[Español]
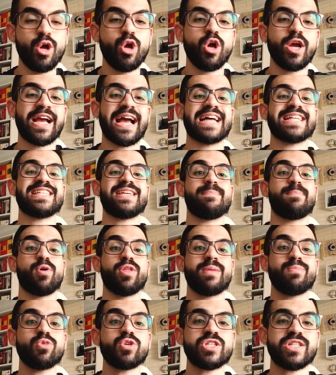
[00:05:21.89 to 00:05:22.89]
Casi
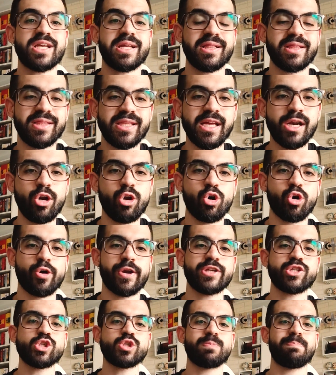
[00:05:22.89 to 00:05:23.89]
podemos sentirlo con
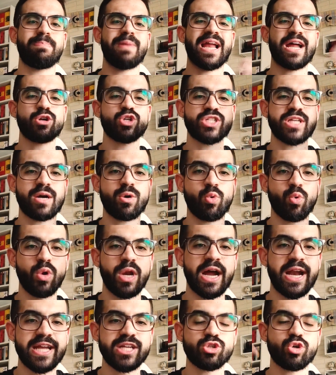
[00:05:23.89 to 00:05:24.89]
esos planos
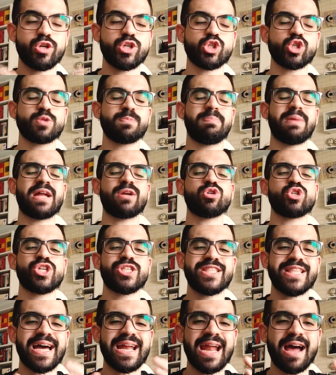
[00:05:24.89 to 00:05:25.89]
angulares, con esos planos
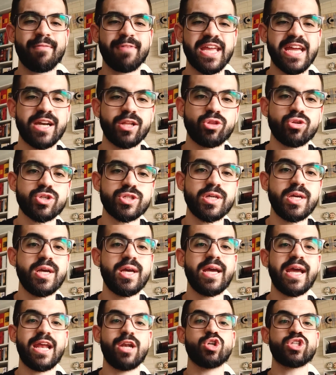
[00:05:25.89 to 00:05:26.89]
tan abiertos
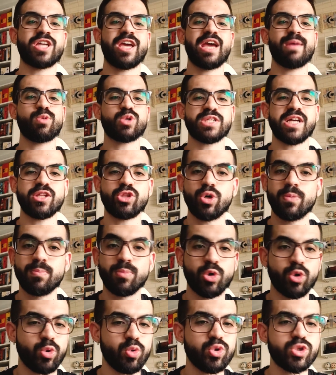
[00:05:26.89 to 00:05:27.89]
en los que vemos a Tom
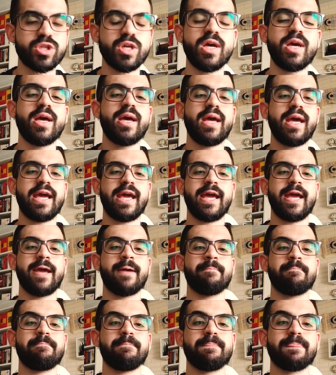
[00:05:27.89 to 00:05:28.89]
Cruise
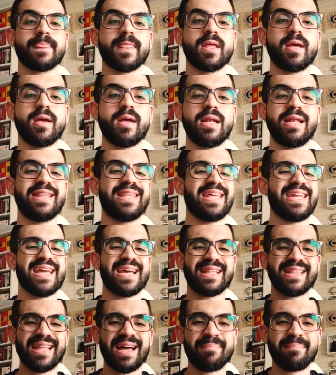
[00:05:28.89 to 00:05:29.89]
em,
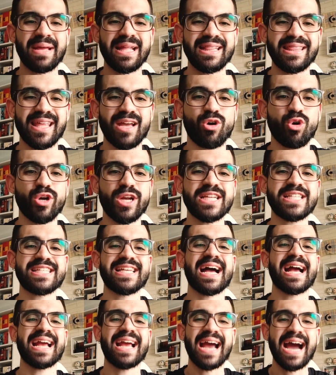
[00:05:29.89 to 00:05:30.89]
directamente con
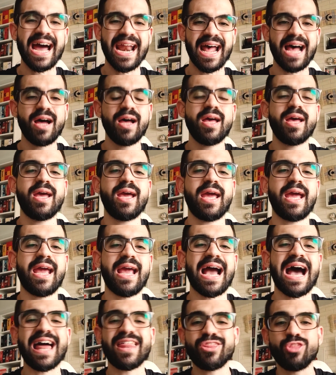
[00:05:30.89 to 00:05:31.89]
esa cara eh,
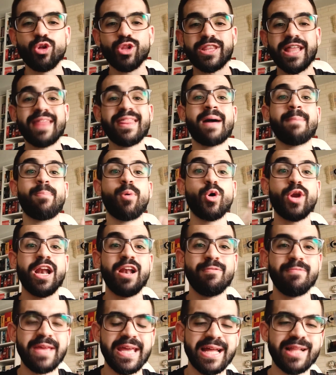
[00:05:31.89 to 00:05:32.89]
azotada por
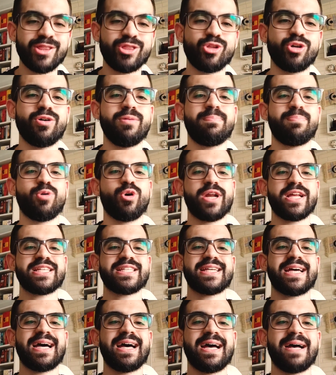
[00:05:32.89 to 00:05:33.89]
el viento, por
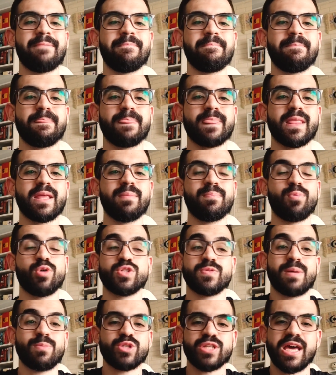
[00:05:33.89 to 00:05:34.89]
esa, mm, pues
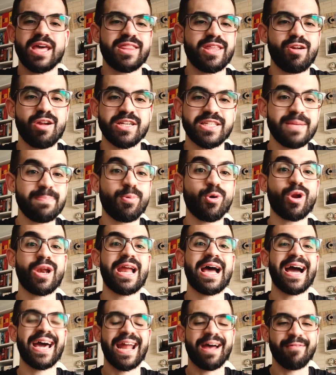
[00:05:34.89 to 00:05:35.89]
vamos a decirlo así, por
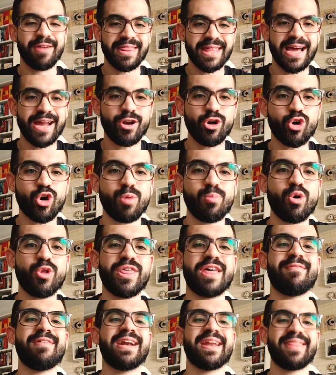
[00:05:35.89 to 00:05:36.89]
la gravedad, ¿no? Cómo
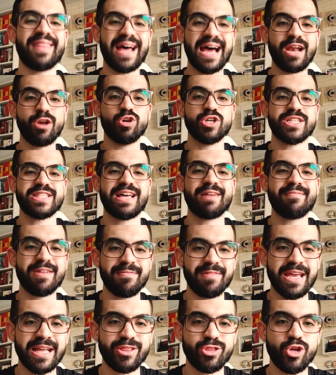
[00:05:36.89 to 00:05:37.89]
de verdad lo está
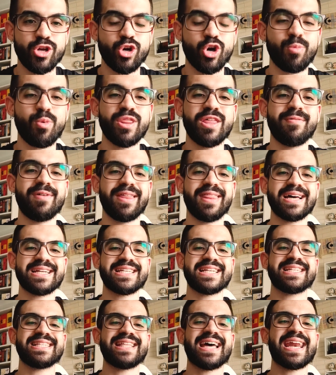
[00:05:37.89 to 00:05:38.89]
viviendo y cómo de verdad se
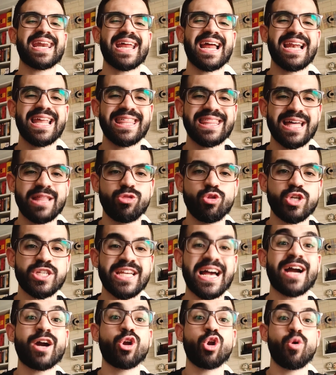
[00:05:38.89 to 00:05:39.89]
está realizando
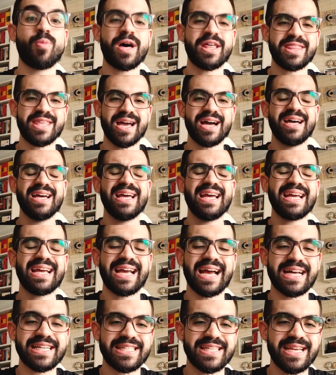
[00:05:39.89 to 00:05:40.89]
esa acrobacia
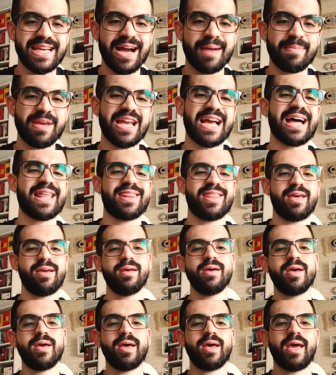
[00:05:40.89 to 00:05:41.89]
casi kamikaze
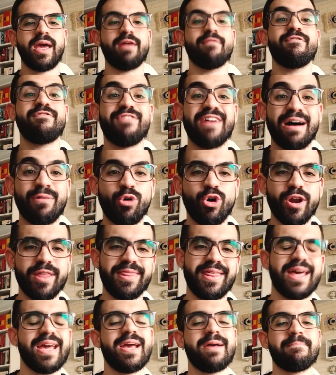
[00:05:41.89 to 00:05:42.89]
en favor
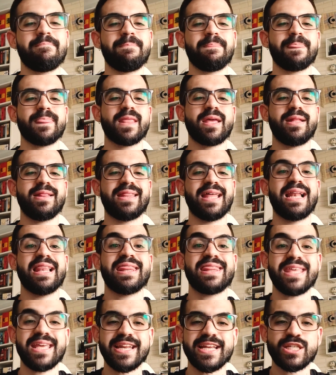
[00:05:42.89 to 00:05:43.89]
de, mm, del
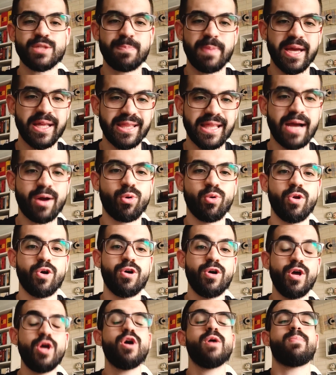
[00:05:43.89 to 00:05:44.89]
cine espectáculo,
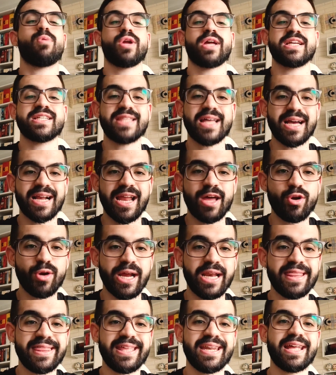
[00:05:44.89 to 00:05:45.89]
porque está claro que
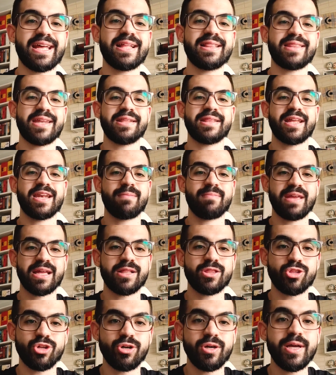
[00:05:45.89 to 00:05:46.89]
el cine de
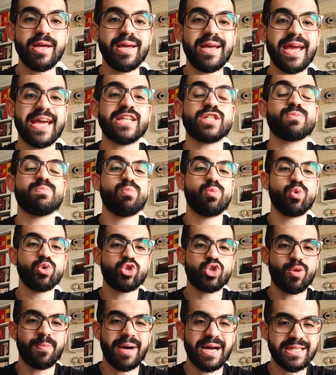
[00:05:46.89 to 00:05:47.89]
entretenimiento es
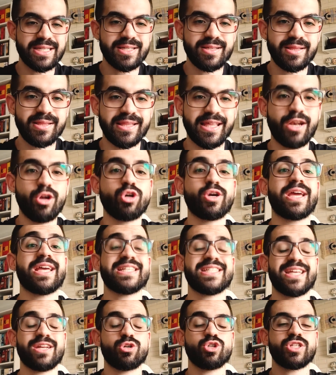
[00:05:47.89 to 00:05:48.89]
mucho más de lo que
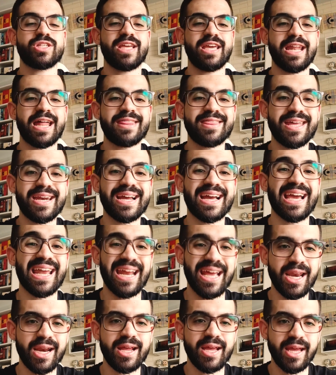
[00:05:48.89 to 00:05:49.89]
se nos quiere hacer
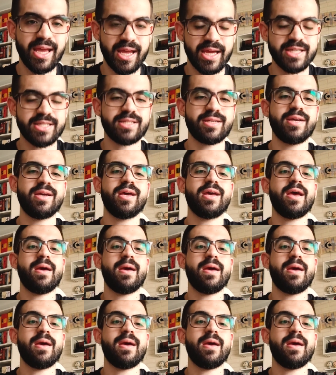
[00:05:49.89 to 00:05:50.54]
creer que es.